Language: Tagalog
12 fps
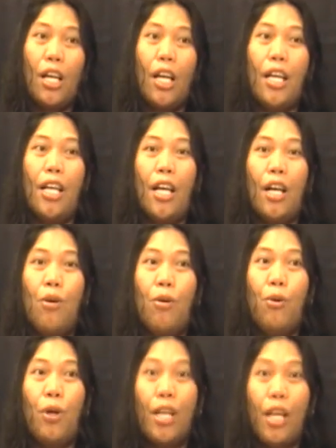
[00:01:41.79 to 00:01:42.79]
Kaya,
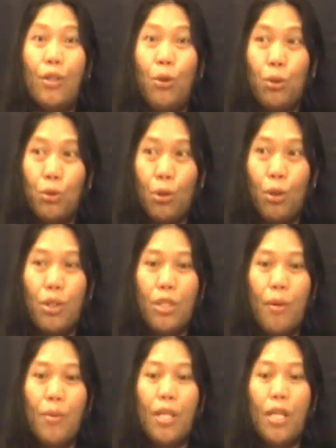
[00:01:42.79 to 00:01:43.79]
o kaya doktor,
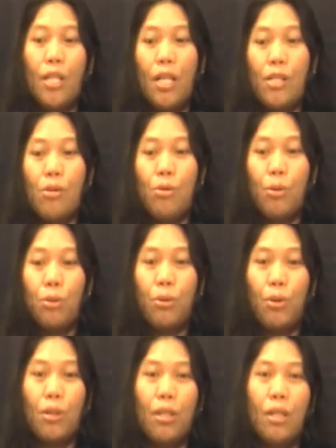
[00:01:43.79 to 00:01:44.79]
sabi niya, nurse o
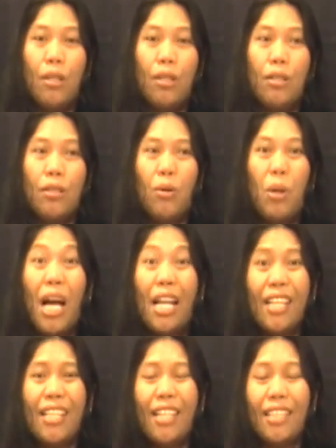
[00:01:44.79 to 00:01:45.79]
doktor. So,
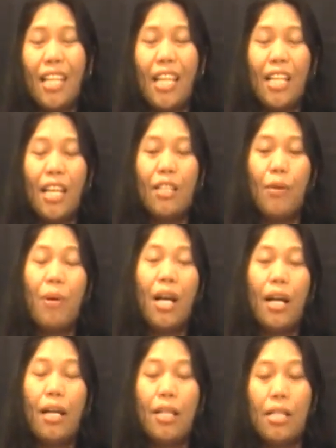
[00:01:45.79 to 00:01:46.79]
akala niya talaga na
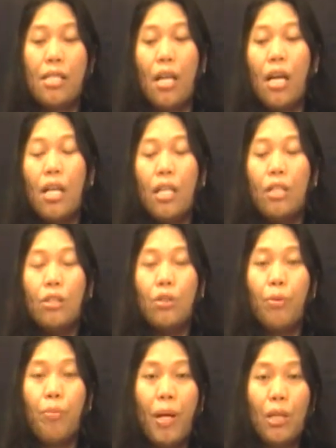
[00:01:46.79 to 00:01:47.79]
mga anak siya.
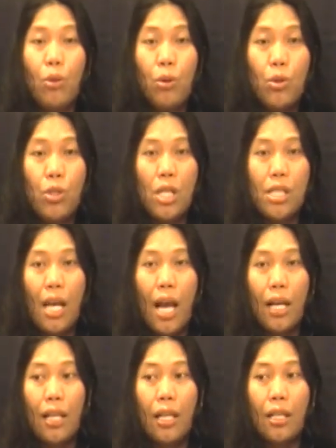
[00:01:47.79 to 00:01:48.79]
So, patulong siya sa
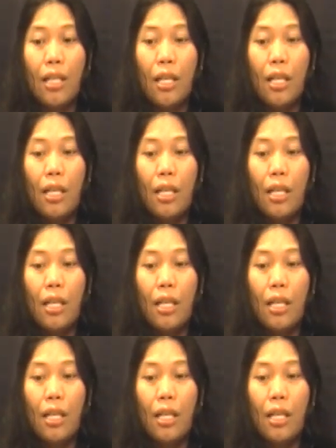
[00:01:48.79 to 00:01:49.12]
akin.